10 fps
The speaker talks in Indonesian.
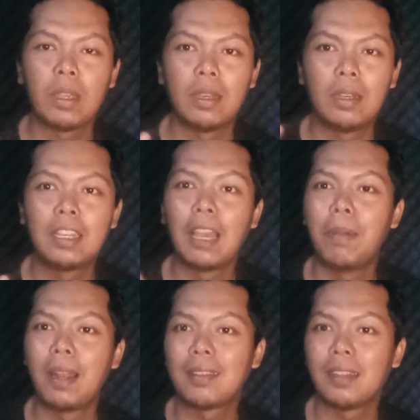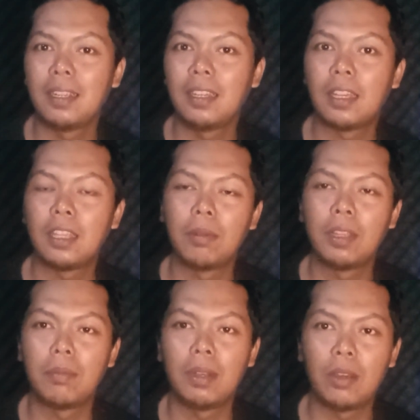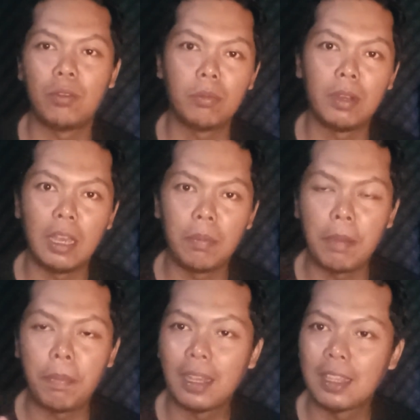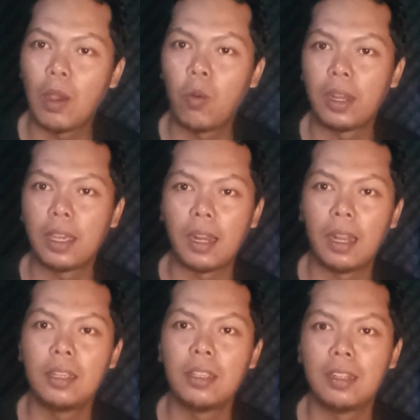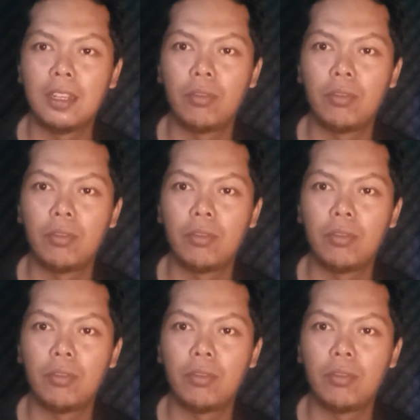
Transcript: eh, gambaran sedikit teman-teman dalam mendapat pengetahuan karena di sini